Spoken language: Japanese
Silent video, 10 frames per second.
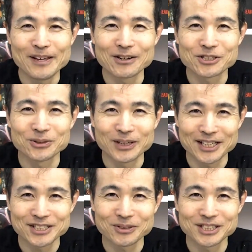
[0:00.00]
画を紹介
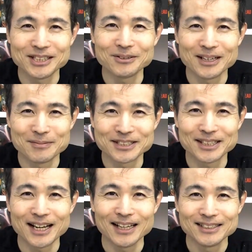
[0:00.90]
してほしいなどありました
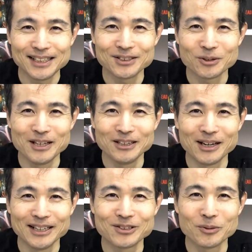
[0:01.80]
ら、ぜひコメント
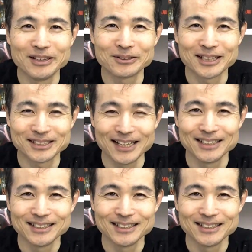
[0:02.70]
欄にコメントください。